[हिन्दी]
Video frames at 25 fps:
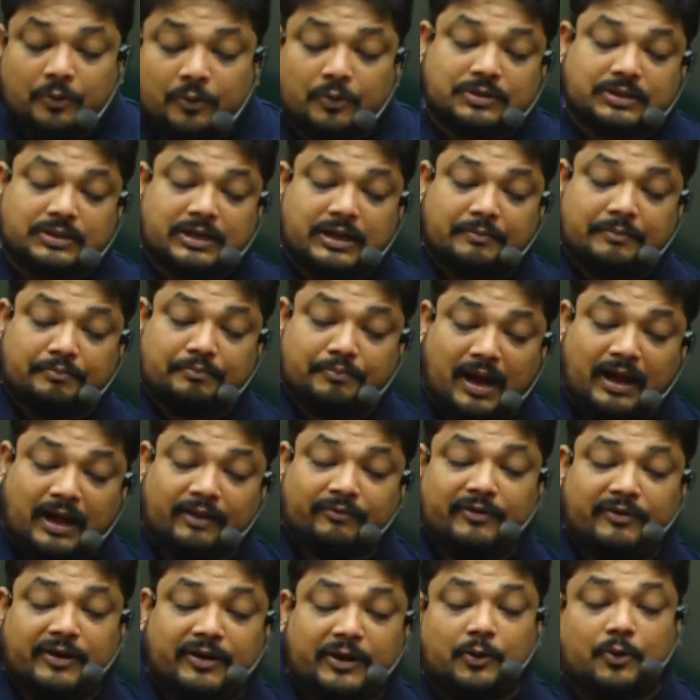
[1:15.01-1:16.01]
उसके
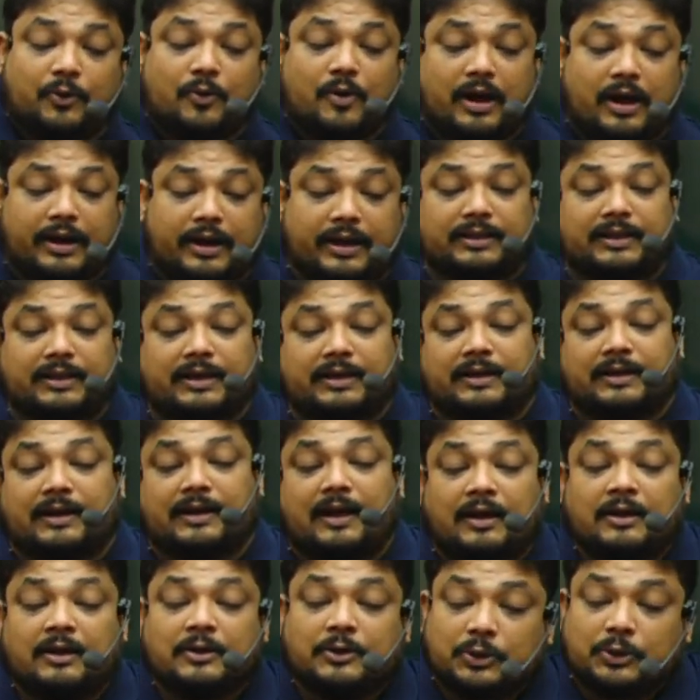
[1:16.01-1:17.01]
बाद वीडियो को आगे
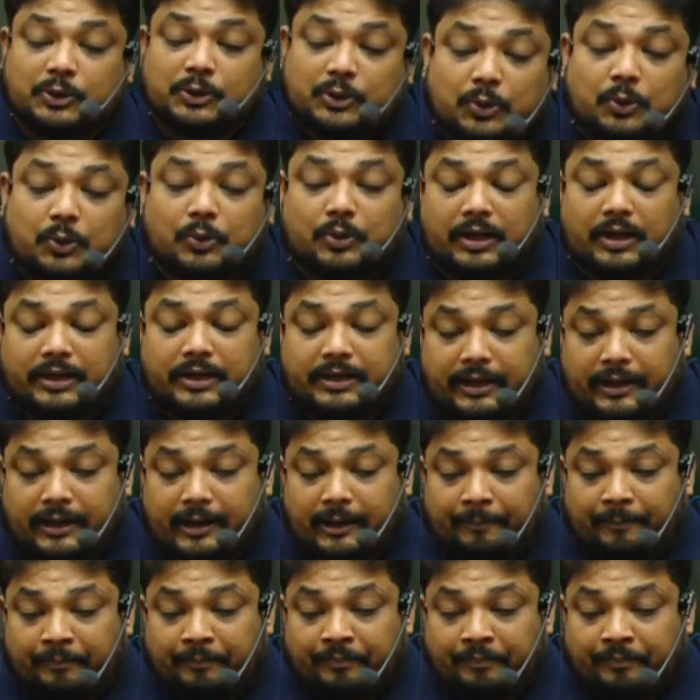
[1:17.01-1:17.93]
देखना शुरू करिएगा